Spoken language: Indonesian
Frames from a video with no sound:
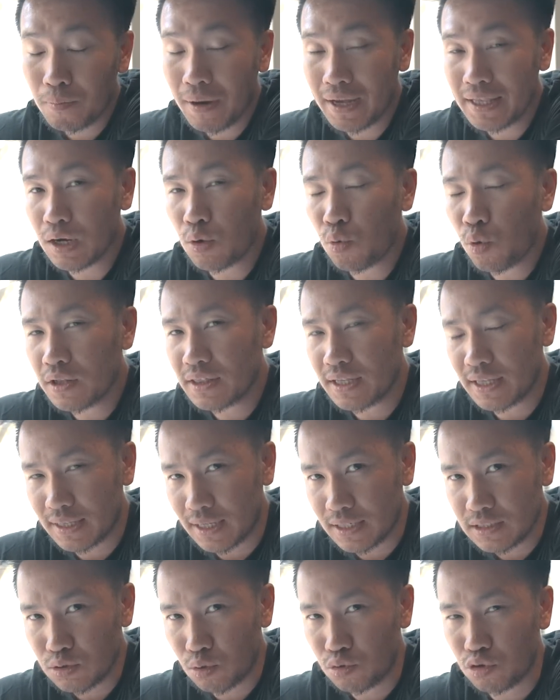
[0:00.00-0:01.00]
banyak
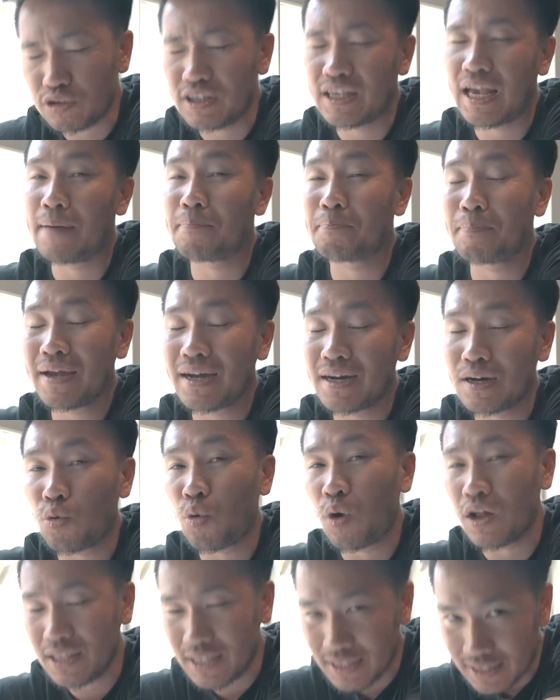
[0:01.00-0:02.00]
kuantitas untuk nyampe ke
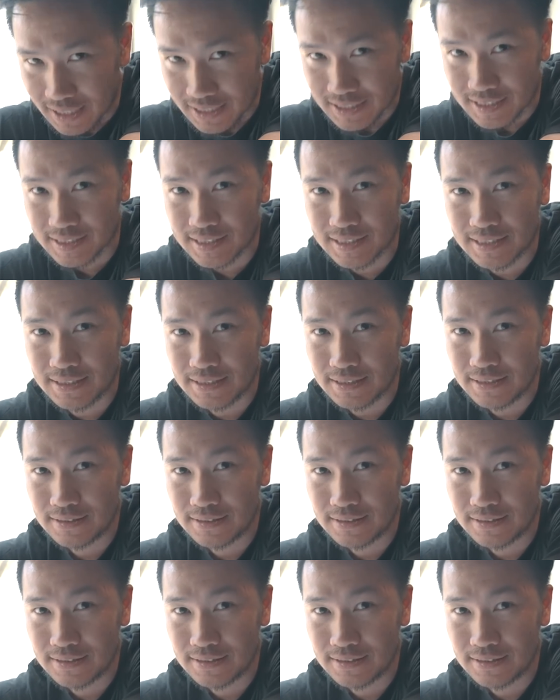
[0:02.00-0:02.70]
kualitas